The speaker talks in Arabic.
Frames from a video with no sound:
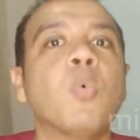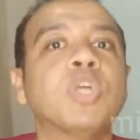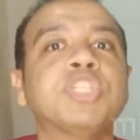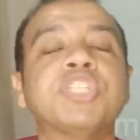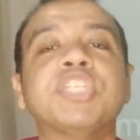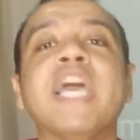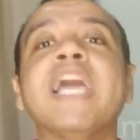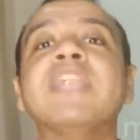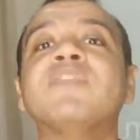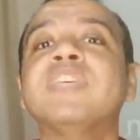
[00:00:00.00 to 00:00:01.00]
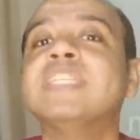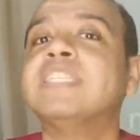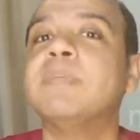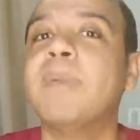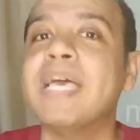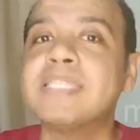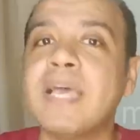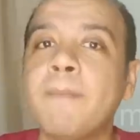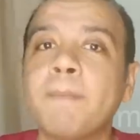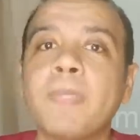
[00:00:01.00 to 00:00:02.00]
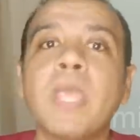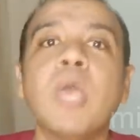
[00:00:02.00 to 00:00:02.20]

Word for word: وشرشال فيتي بازا